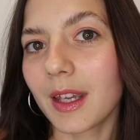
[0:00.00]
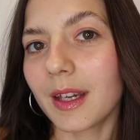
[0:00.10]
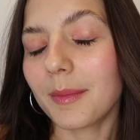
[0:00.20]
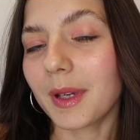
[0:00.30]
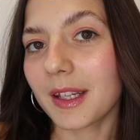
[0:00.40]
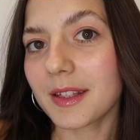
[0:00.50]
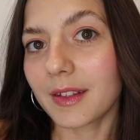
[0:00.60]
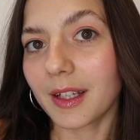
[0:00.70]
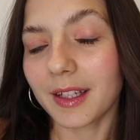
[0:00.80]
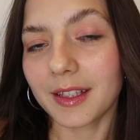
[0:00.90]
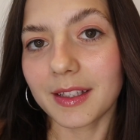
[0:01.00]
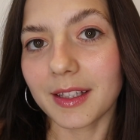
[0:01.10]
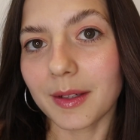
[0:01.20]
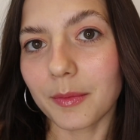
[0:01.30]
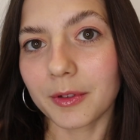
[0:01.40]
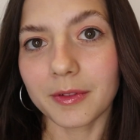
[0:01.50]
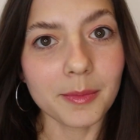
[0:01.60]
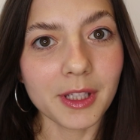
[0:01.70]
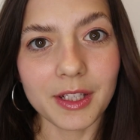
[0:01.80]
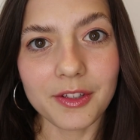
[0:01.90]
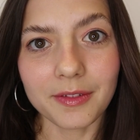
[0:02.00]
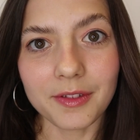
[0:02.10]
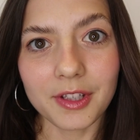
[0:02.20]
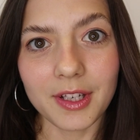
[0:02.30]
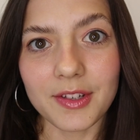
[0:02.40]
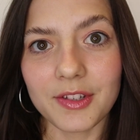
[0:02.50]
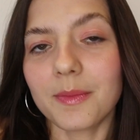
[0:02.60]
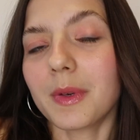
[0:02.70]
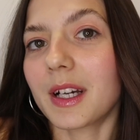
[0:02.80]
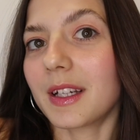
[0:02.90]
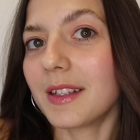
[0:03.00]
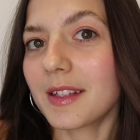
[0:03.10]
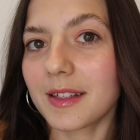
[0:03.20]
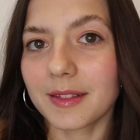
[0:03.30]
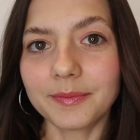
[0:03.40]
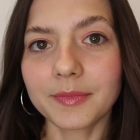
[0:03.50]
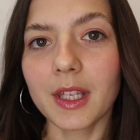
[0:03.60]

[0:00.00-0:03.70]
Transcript: Amei essa técnica Brown Lumination, achei demais.